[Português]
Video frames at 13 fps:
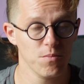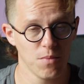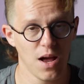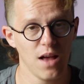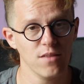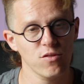
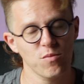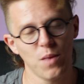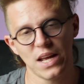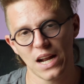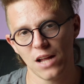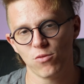mas os
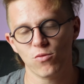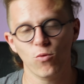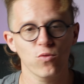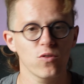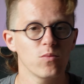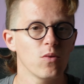baratos
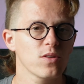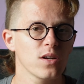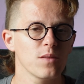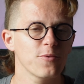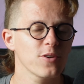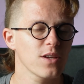costumam
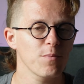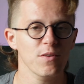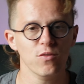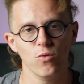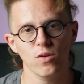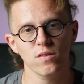ter, porque
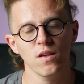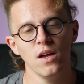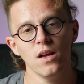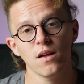pessoas